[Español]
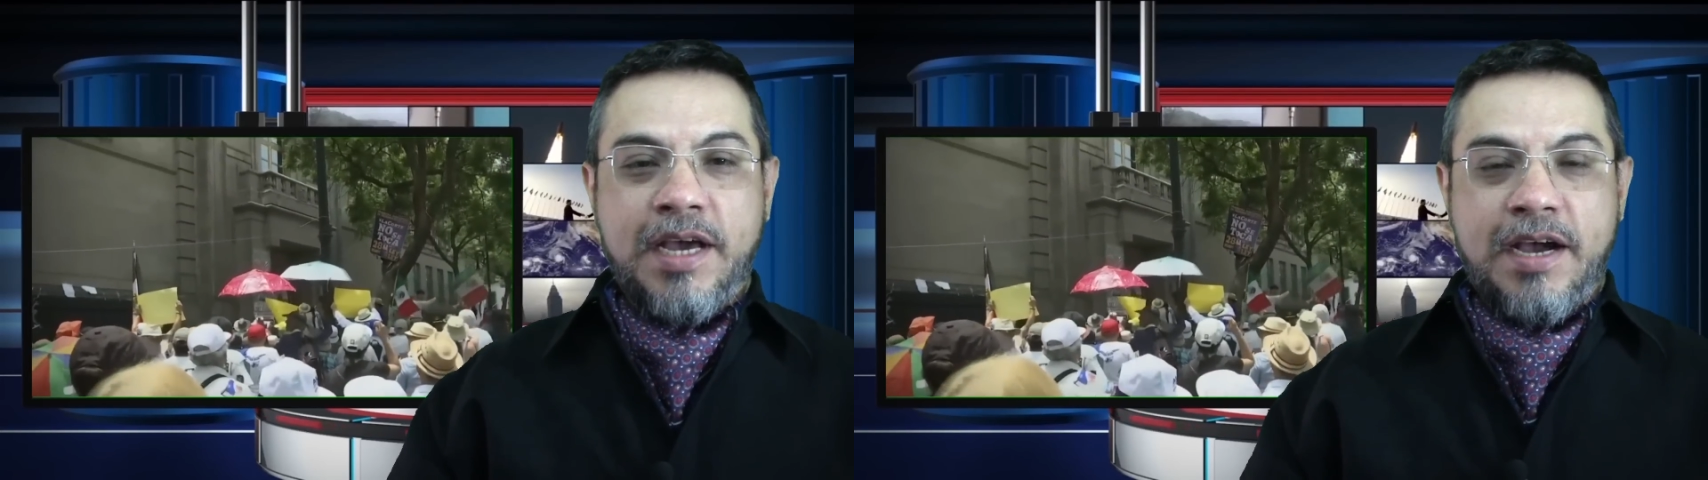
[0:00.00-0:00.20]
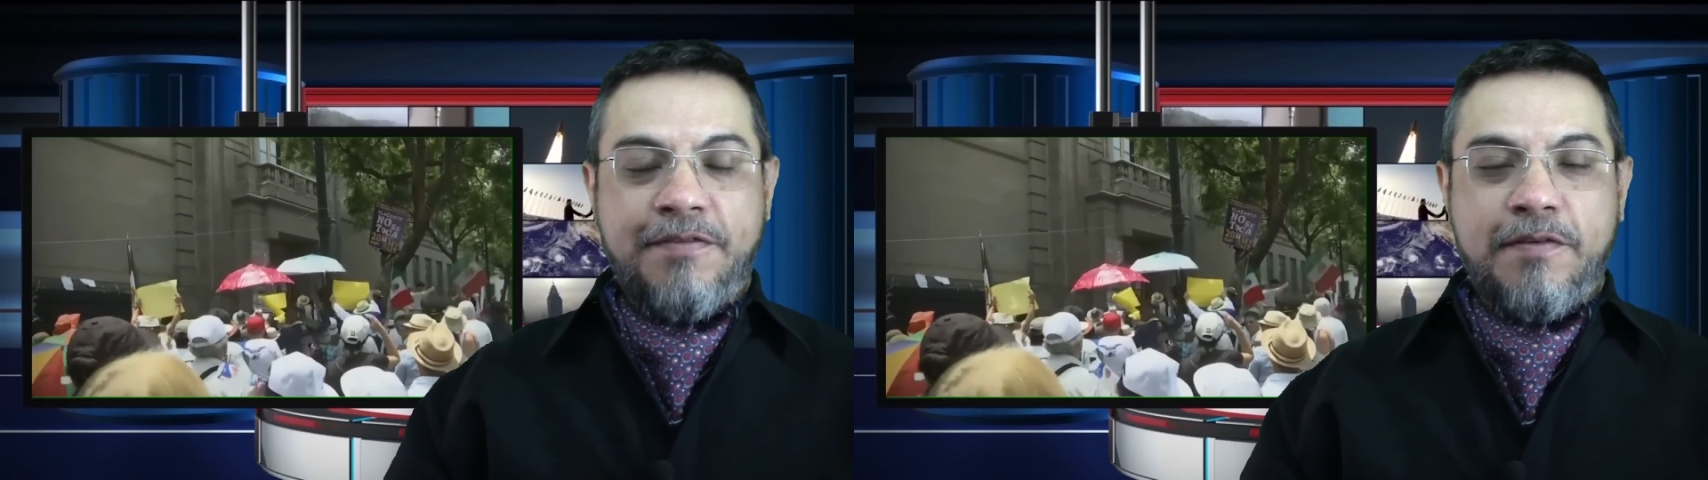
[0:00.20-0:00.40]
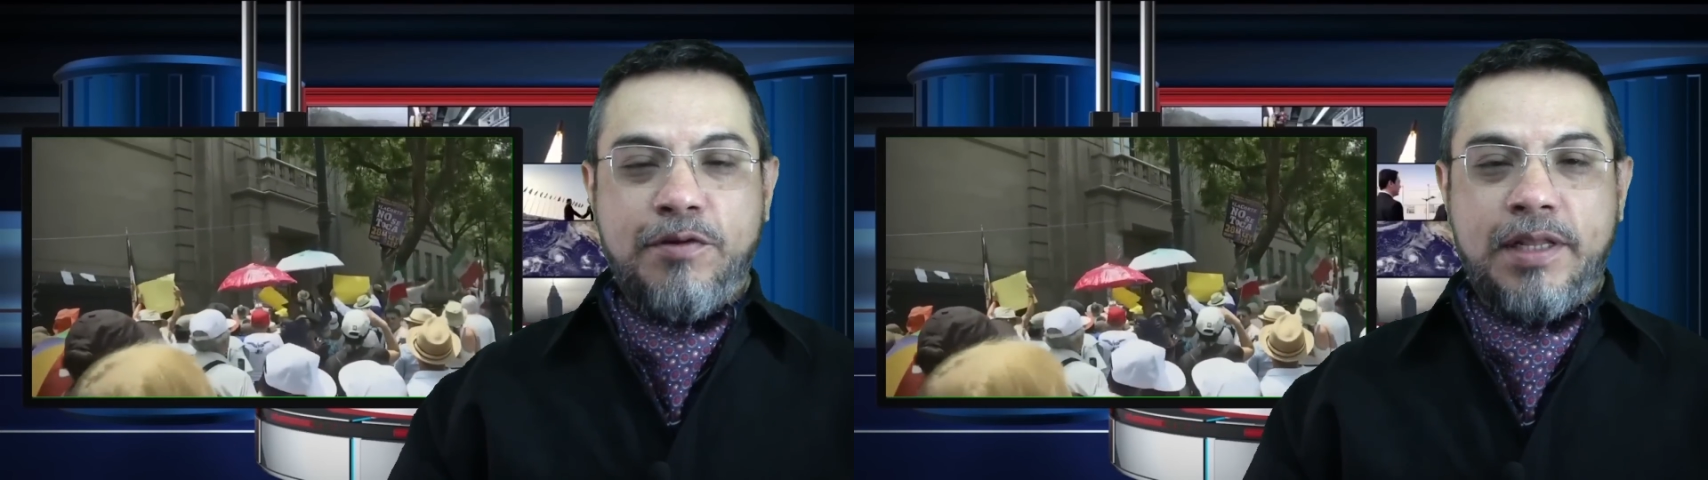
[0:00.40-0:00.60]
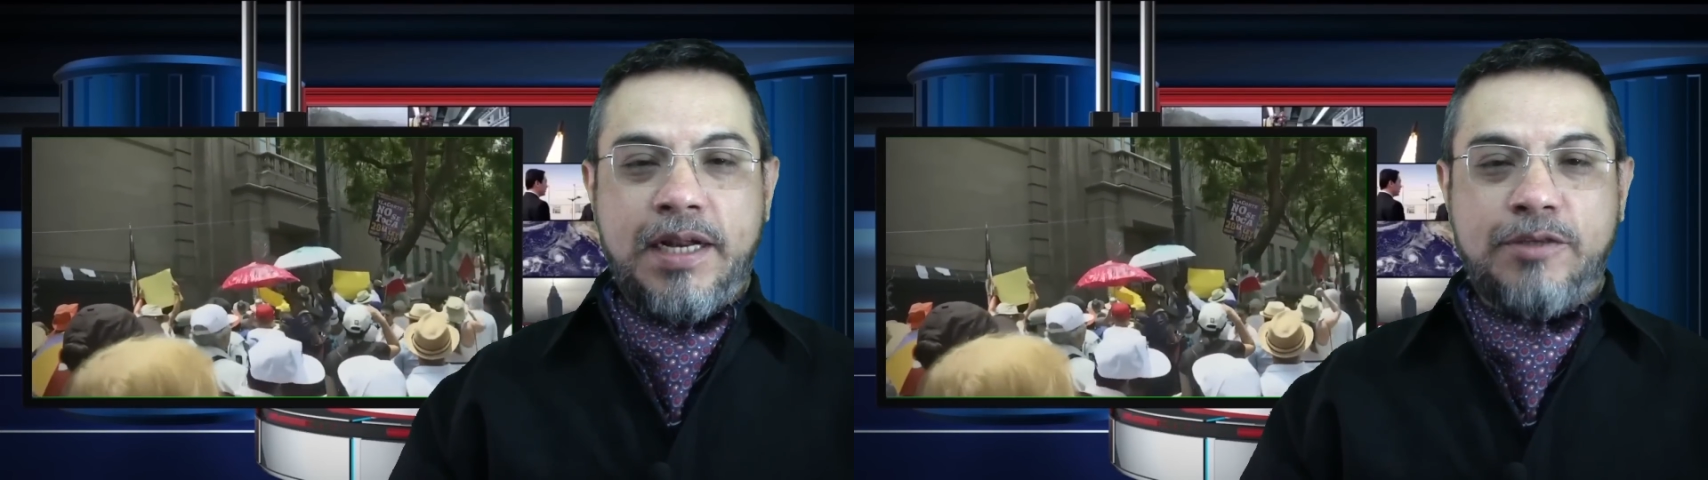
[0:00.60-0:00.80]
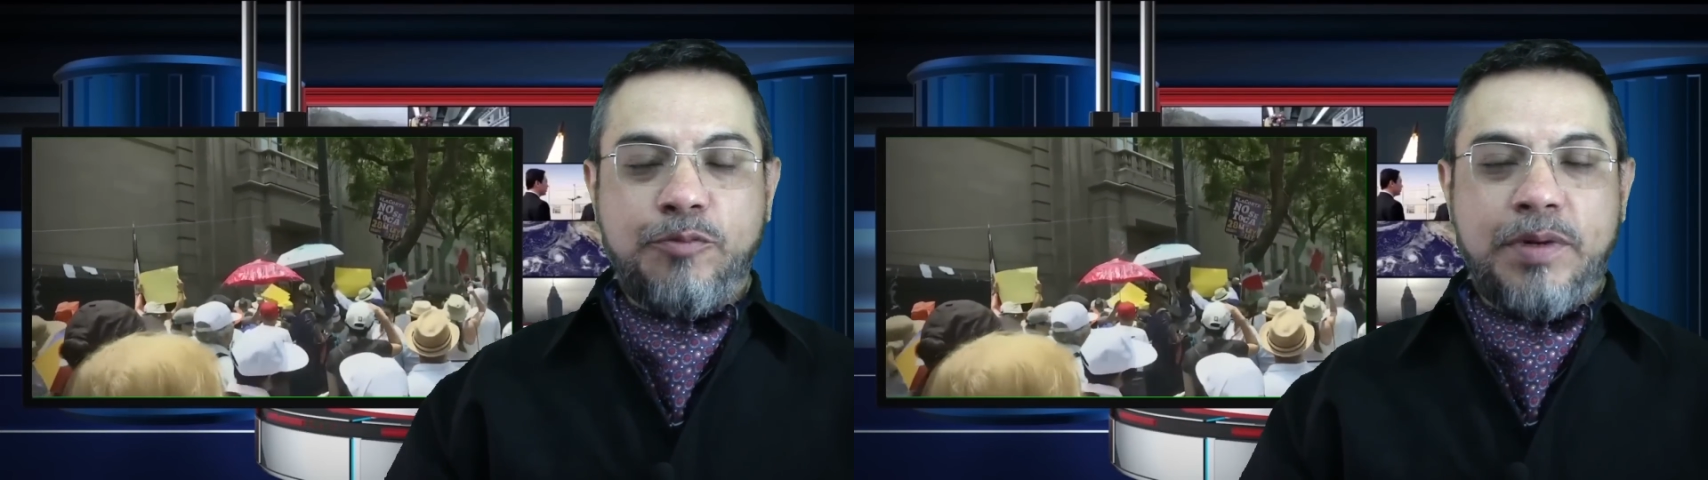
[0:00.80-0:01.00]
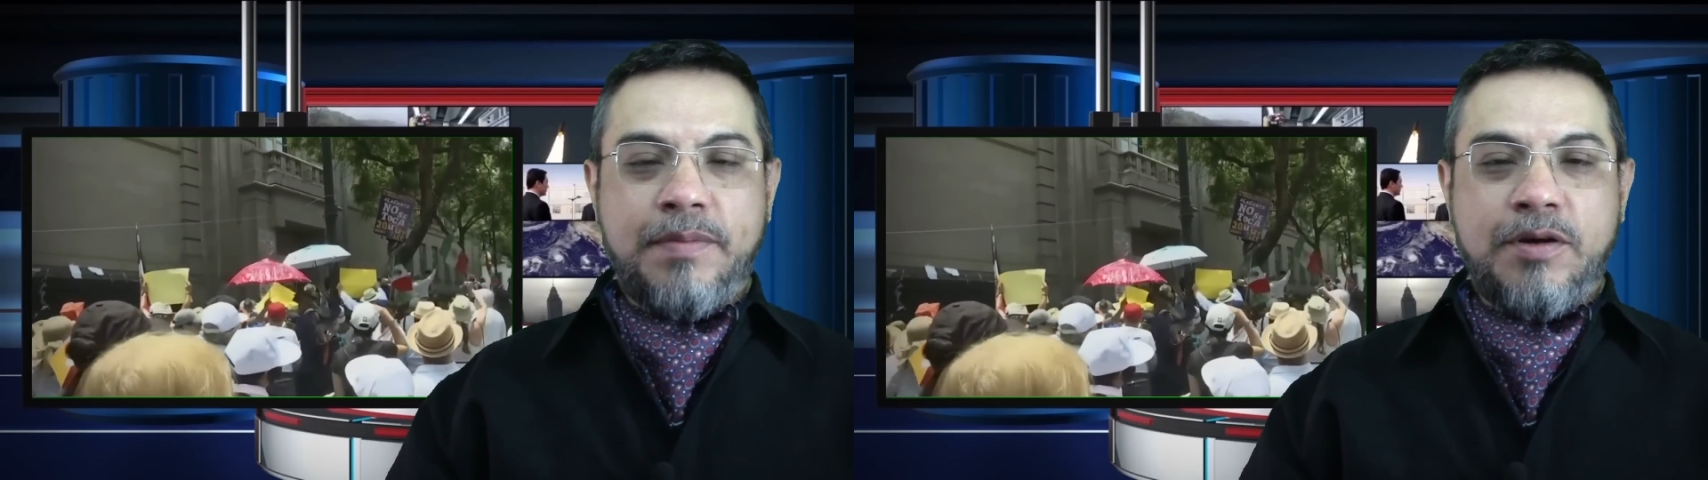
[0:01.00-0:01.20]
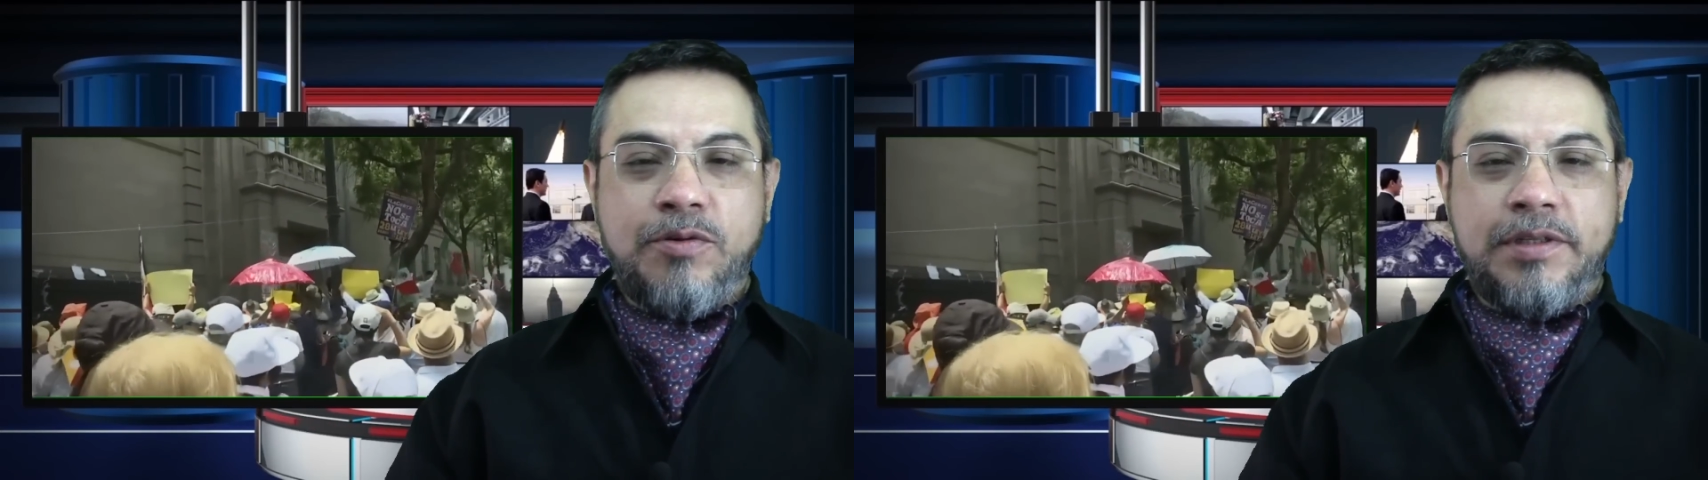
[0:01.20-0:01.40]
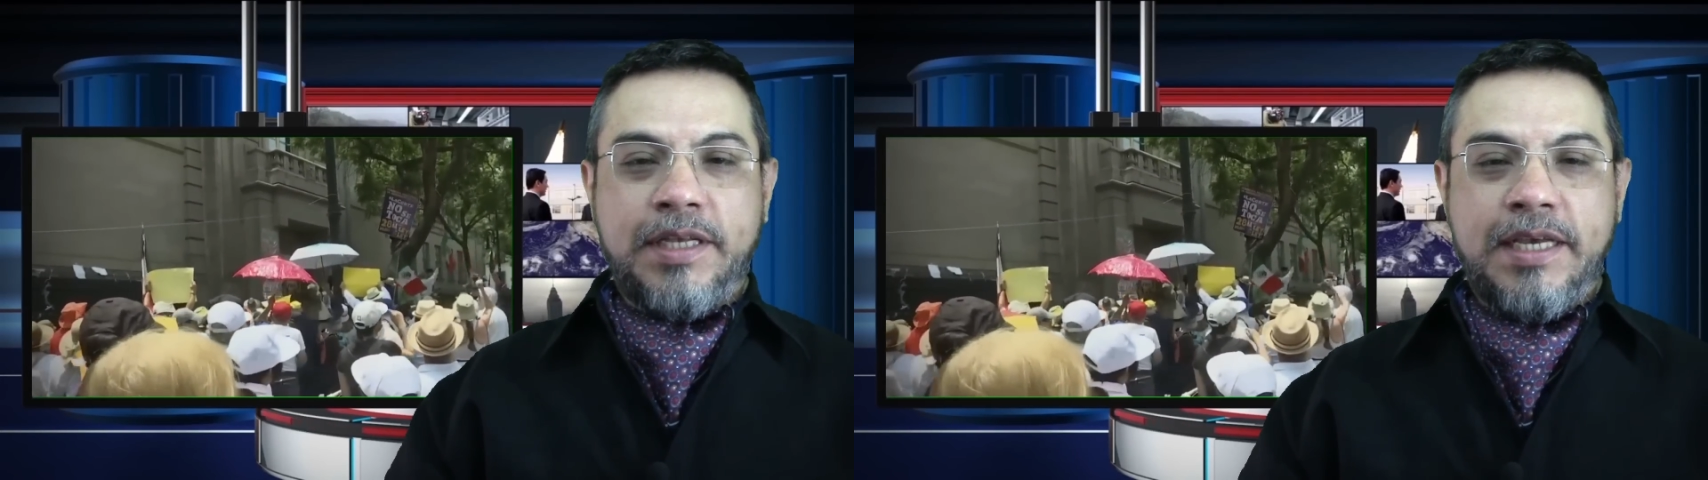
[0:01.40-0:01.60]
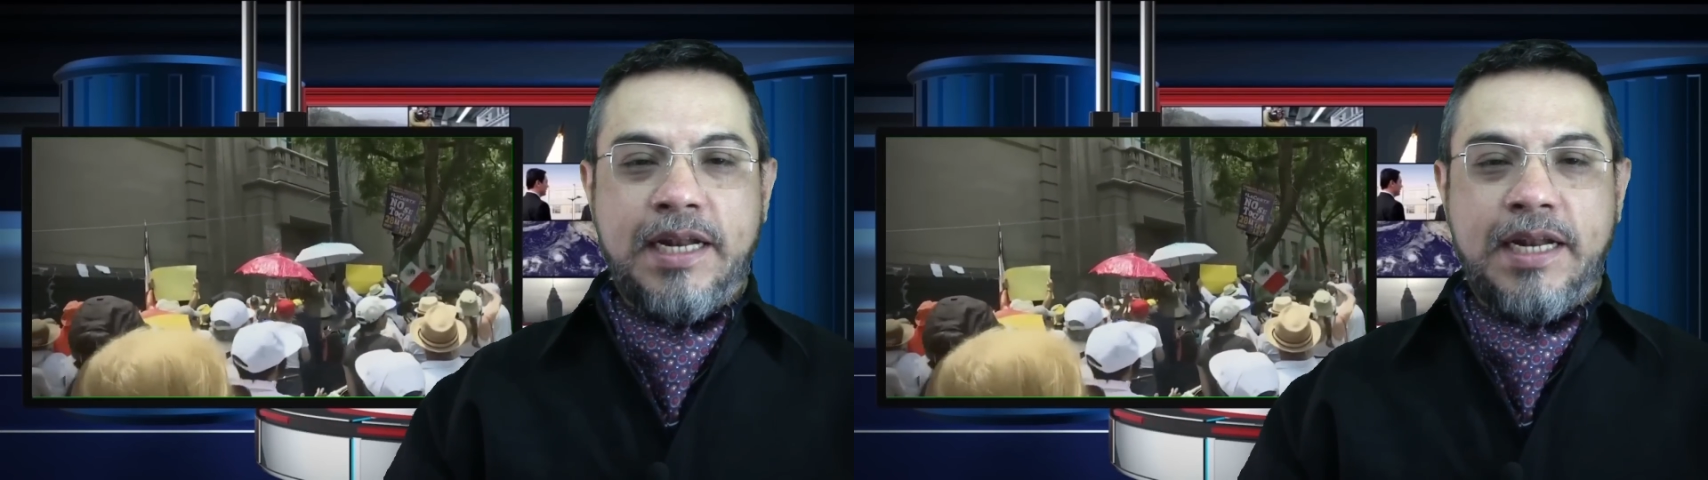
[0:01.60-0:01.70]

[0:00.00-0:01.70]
a favor de la Suprema Corte